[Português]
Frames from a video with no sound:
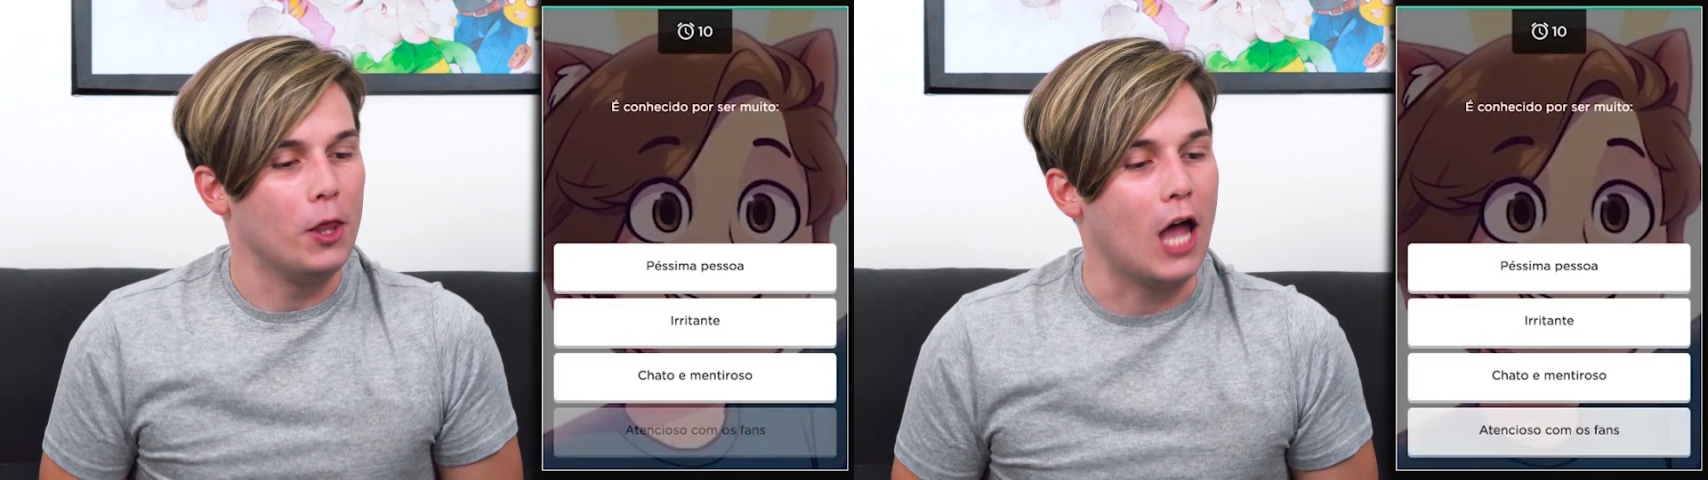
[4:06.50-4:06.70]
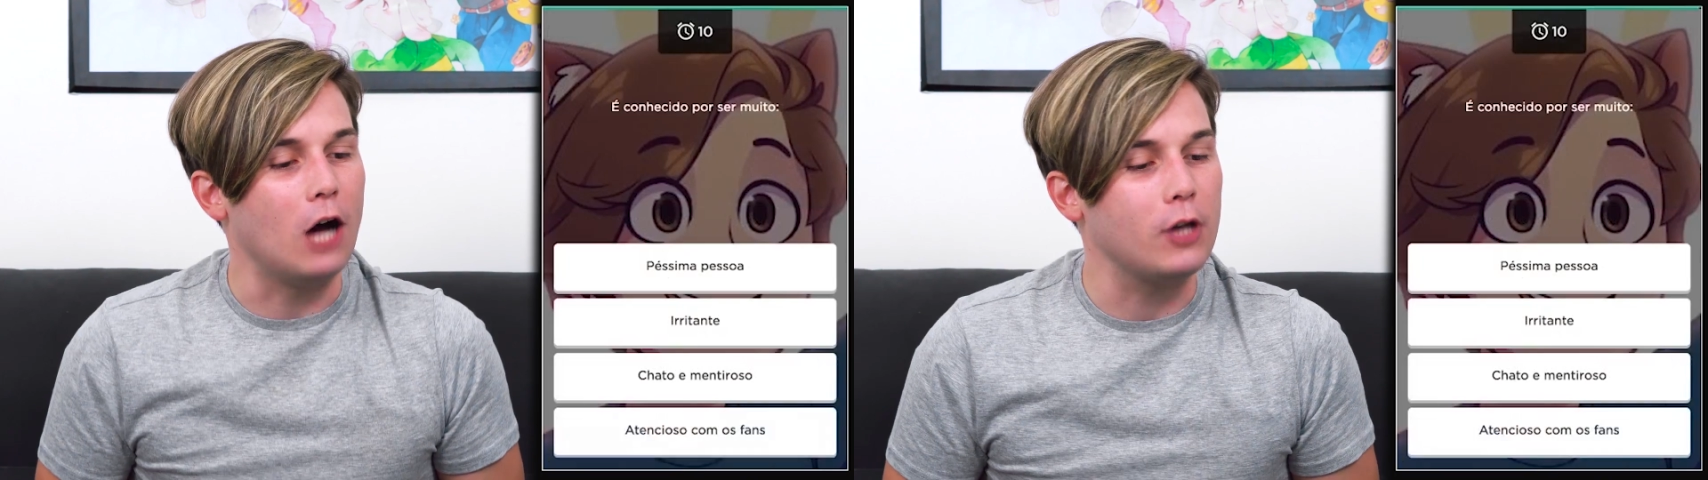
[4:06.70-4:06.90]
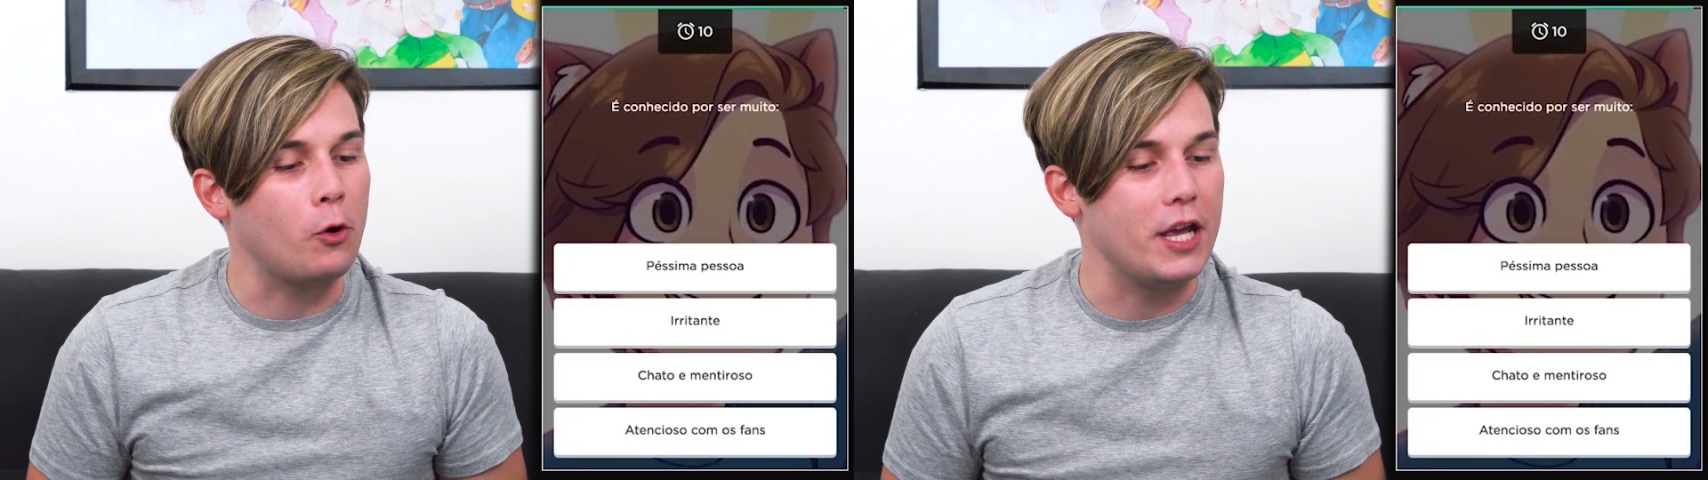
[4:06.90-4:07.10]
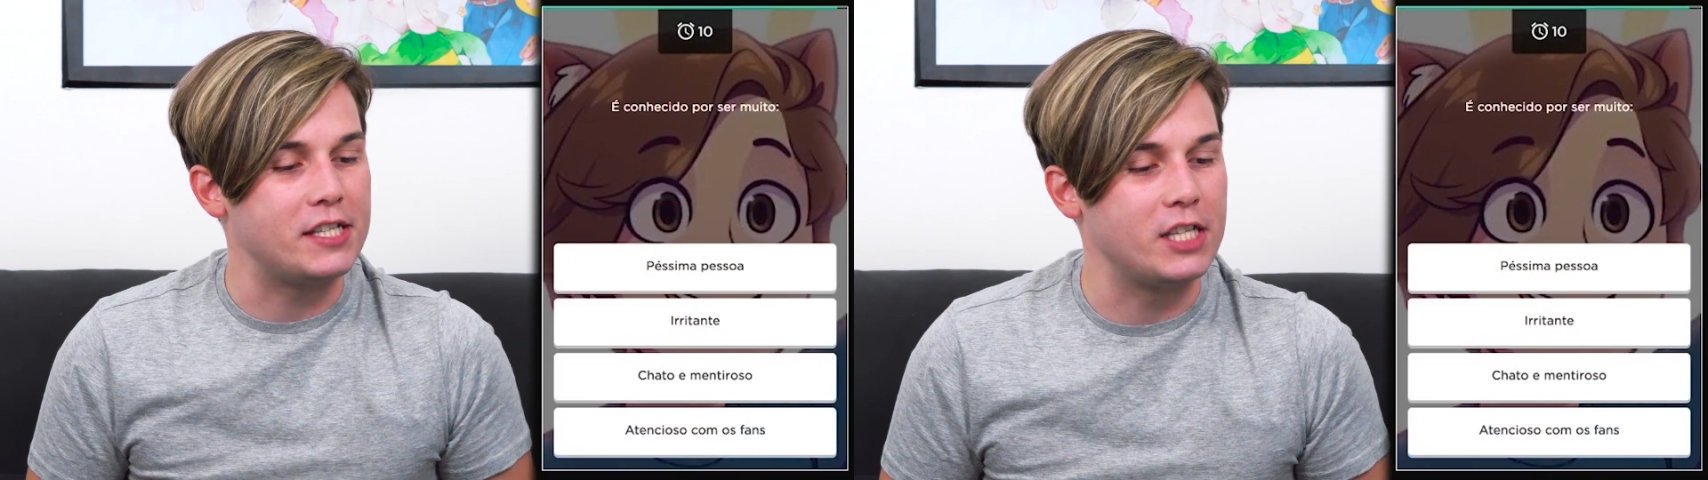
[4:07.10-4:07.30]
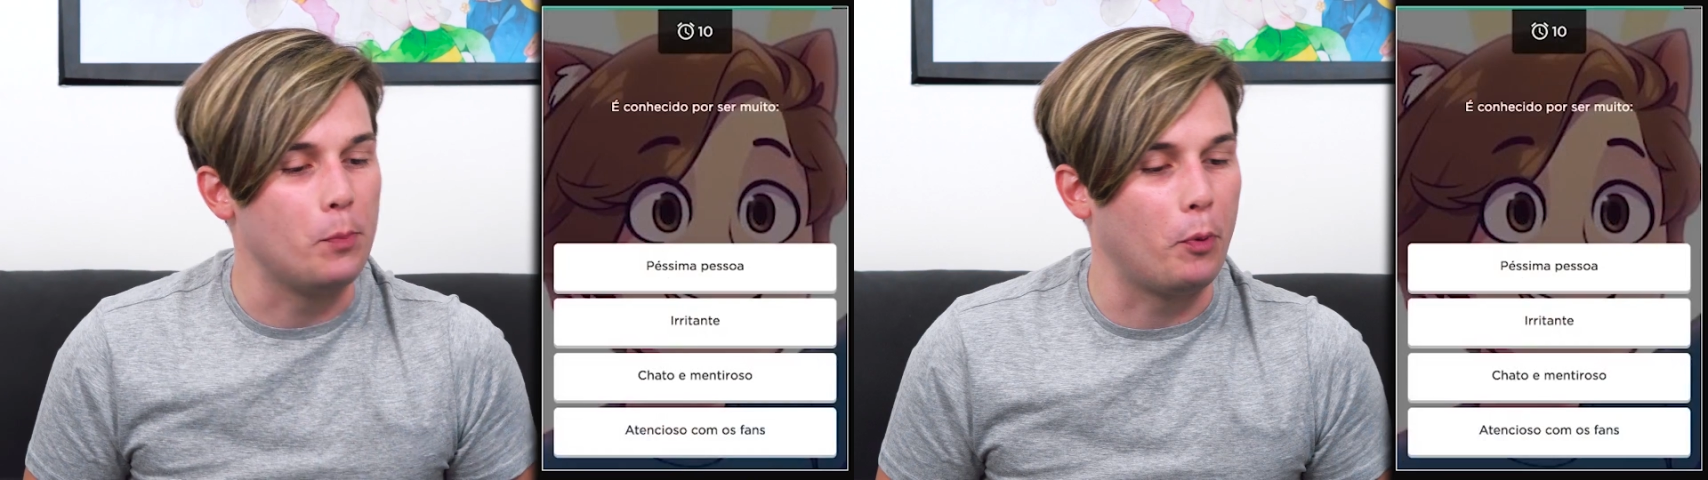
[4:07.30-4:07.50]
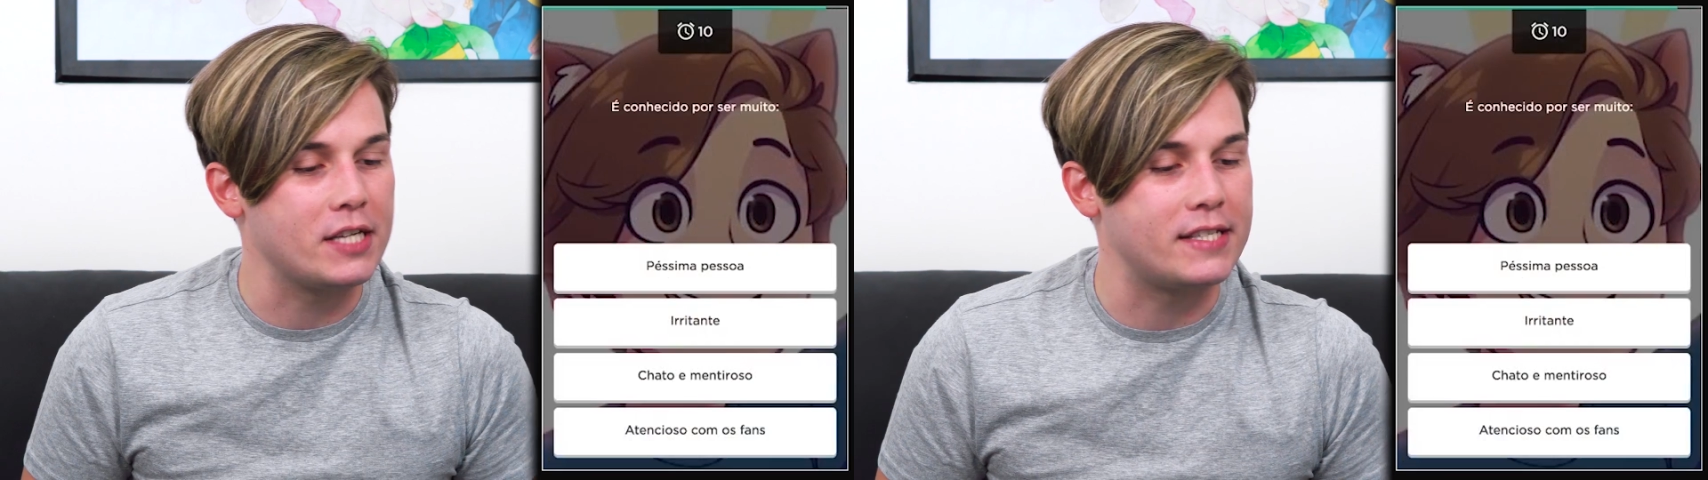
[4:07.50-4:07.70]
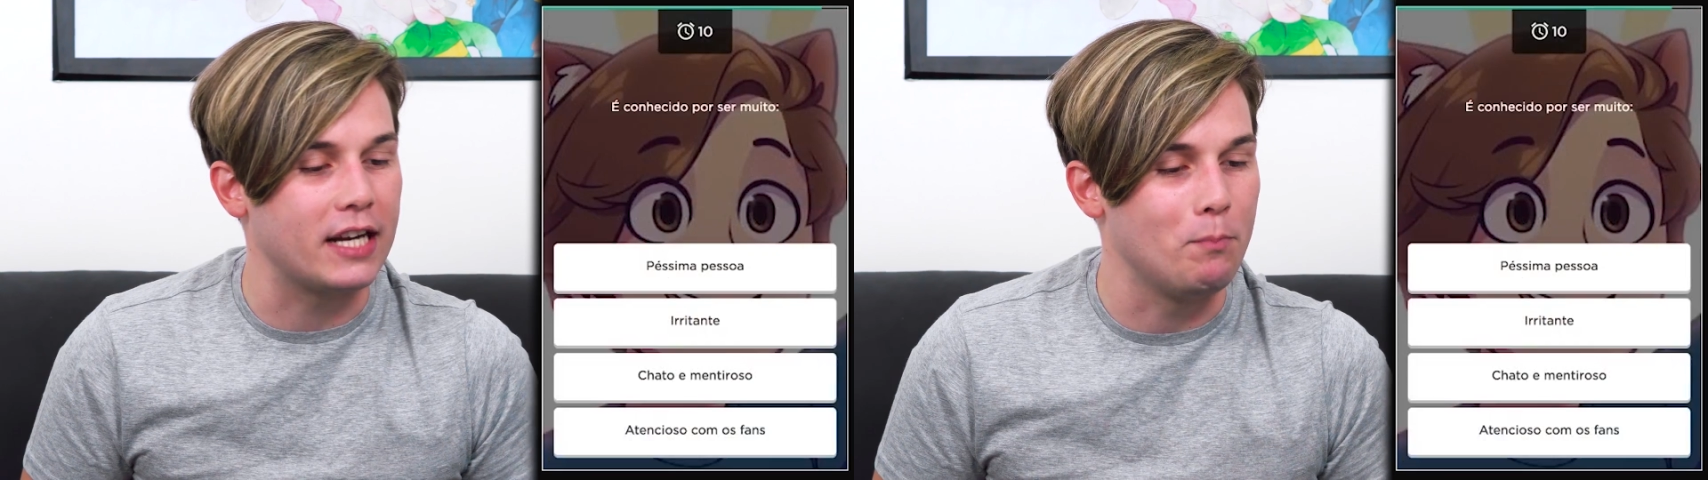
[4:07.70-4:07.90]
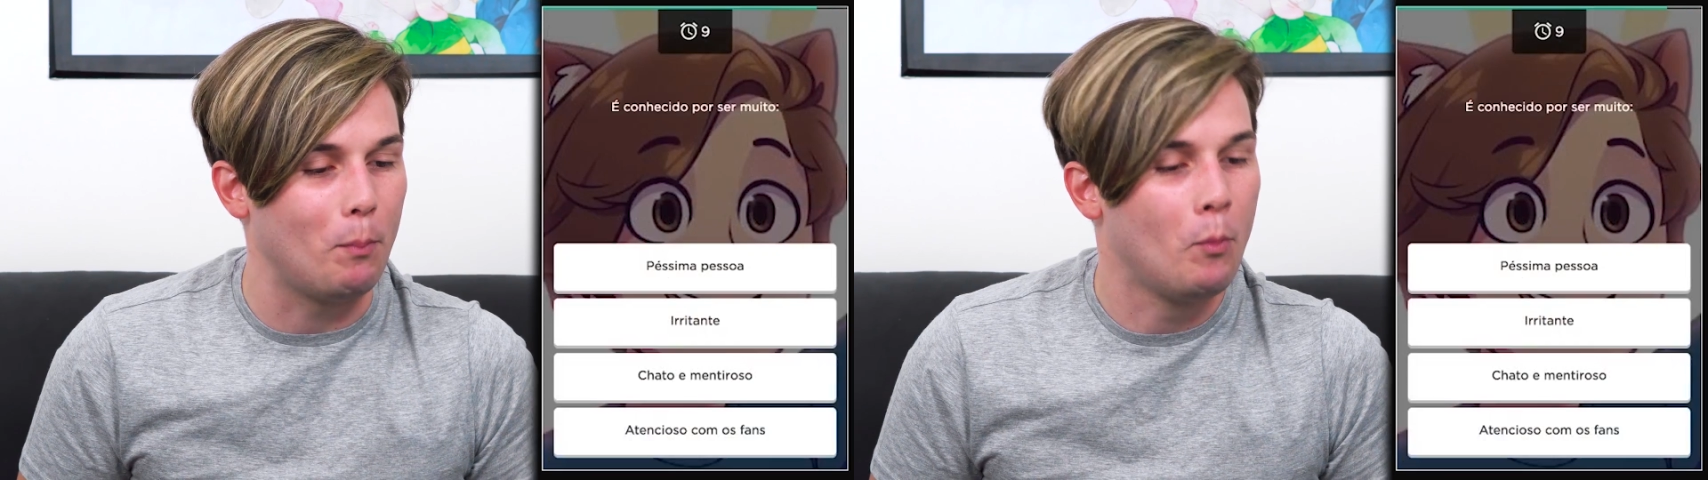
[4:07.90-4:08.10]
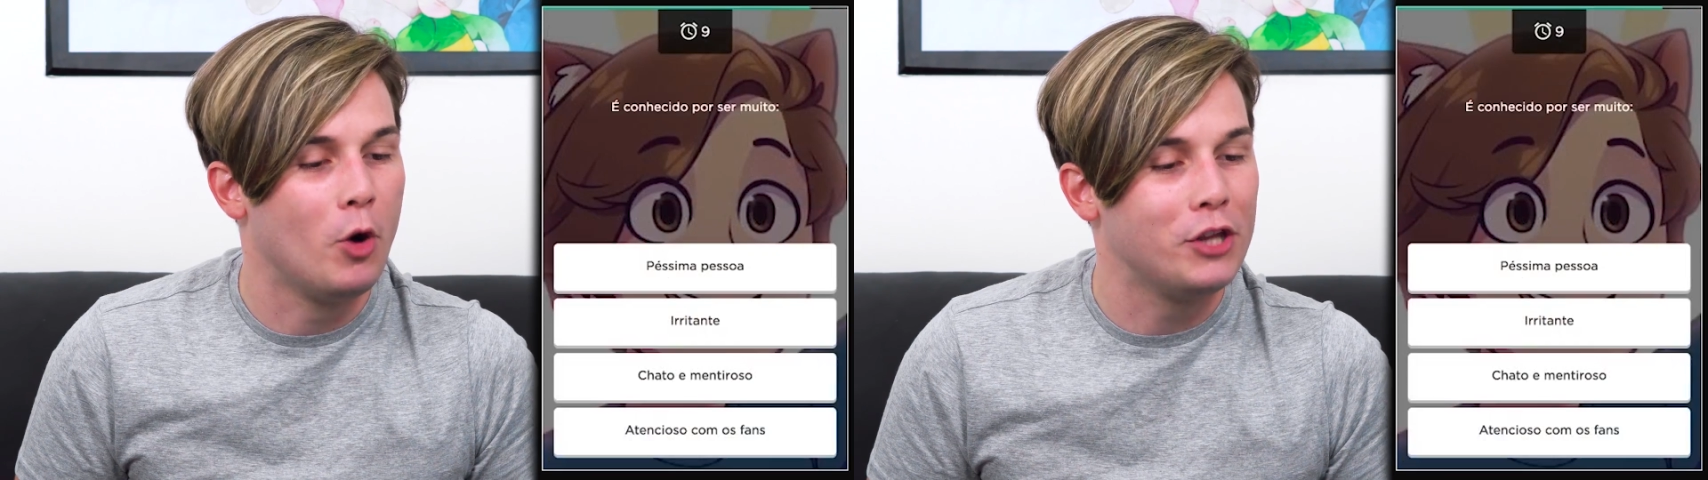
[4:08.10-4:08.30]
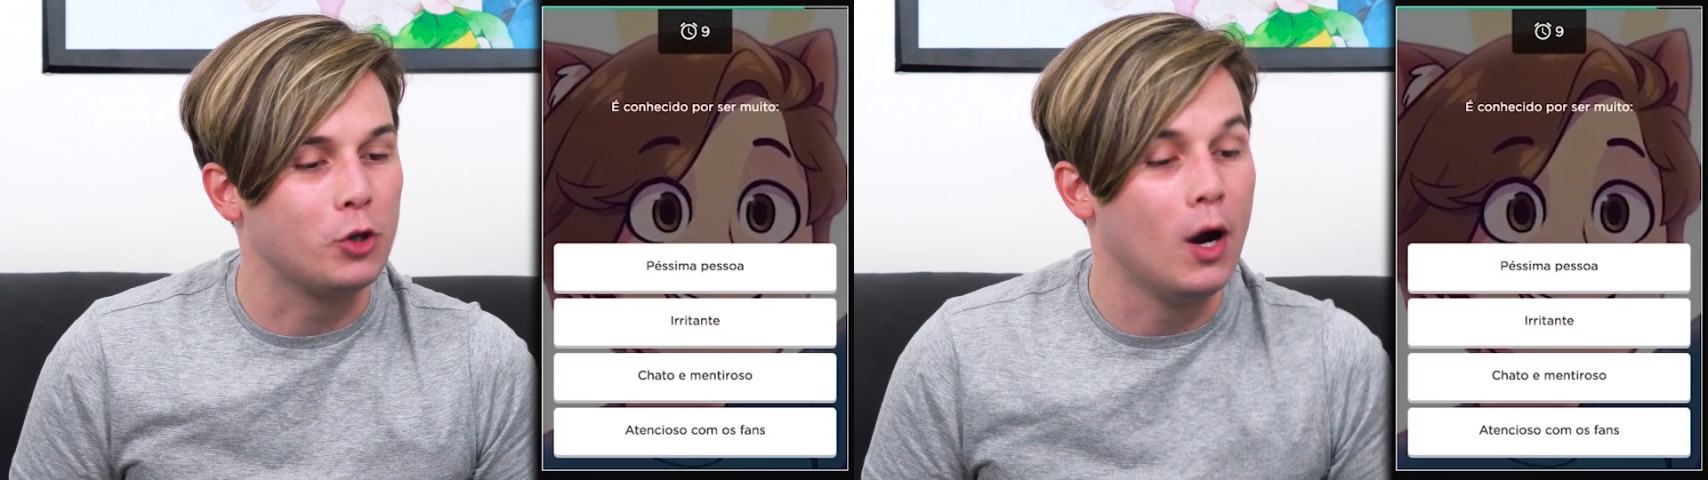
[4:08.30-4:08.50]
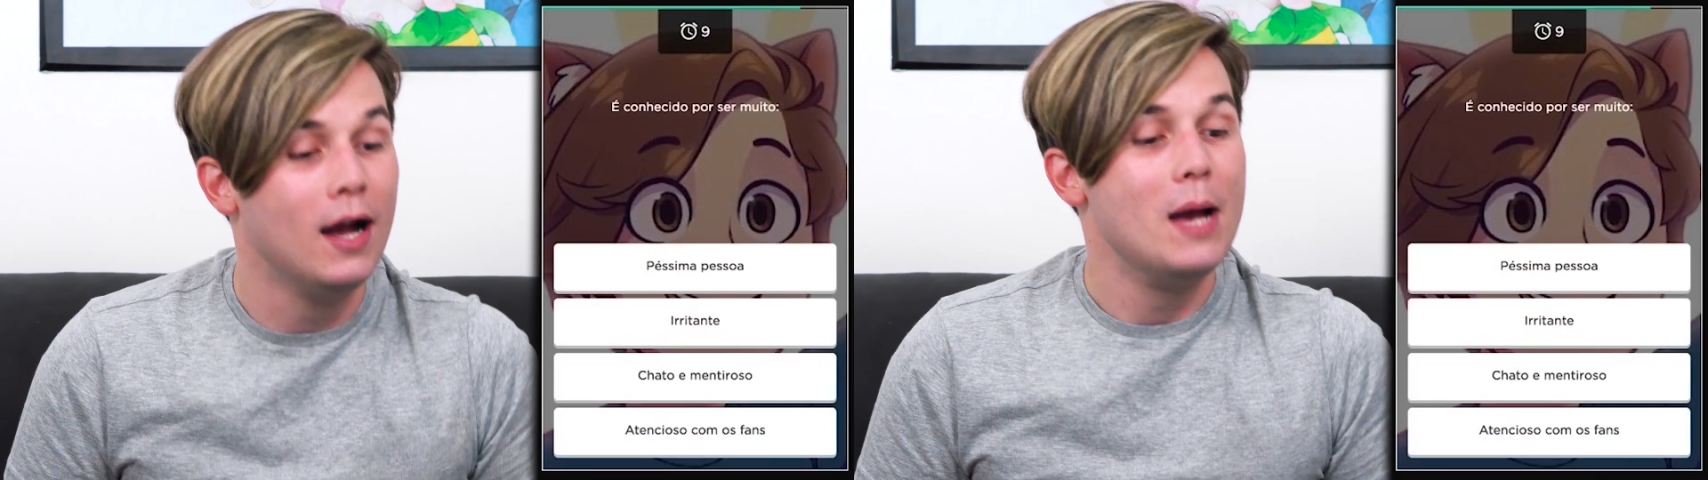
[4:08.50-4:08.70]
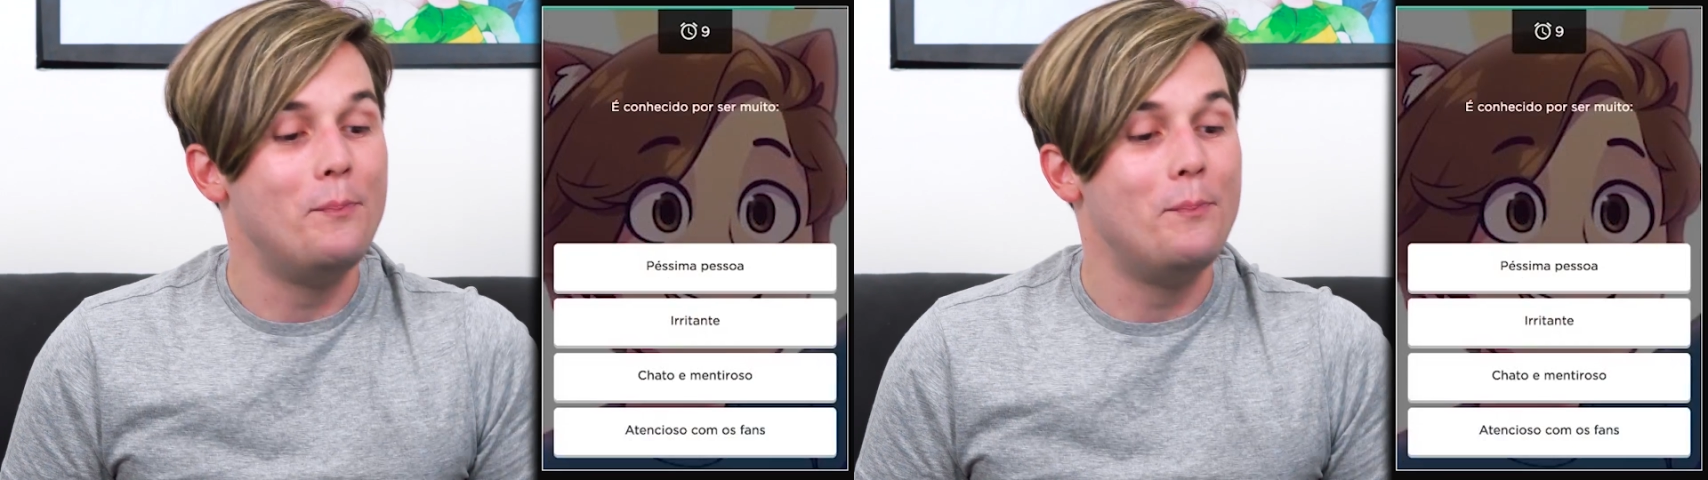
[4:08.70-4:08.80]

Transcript: Ronaldo é conhecido por ser muito